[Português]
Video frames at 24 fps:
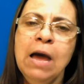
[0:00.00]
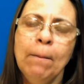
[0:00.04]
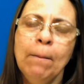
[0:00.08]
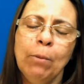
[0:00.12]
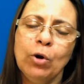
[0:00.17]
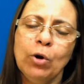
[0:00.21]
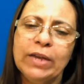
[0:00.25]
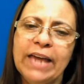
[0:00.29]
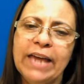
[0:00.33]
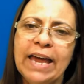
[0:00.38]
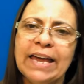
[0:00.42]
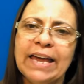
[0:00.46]

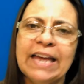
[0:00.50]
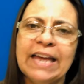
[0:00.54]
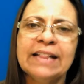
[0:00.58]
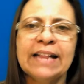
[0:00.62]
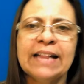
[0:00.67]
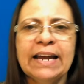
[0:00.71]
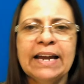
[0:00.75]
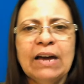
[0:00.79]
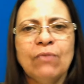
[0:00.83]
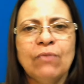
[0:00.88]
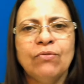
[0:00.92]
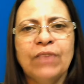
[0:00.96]
porque quem
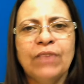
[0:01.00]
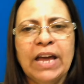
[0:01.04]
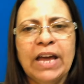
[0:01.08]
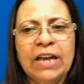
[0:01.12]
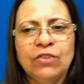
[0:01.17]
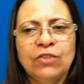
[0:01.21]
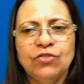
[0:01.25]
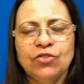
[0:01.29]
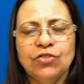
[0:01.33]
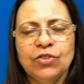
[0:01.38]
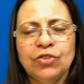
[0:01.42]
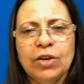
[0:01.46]
está na
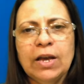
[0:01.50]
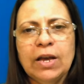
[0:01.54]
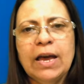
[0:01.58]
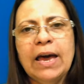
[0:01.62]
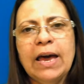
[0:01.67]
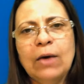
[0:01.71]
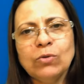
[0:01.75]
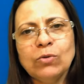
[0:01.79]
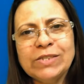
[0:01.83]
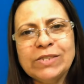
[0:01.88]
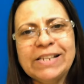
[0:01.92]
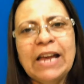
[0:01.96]
frente
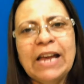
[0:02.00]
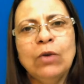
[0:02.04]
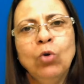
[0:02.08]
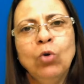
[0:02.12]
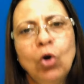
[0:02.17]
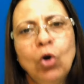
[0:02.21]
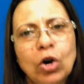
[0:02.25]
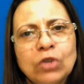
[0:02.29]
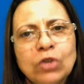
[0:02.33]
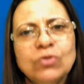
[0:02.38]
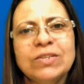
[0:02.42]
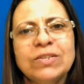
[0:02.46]
é o
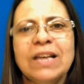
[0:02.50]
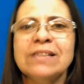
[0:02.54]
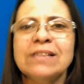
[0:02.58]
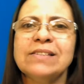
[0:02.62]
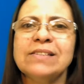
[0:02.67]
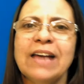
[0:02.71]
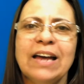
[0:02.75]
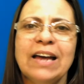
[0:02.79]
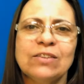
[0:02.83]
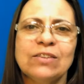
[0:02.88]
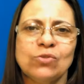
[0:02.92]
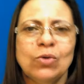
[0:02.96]
Senhor dos
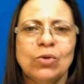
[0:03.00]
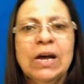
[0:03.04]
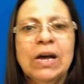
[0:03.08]
Exércitos.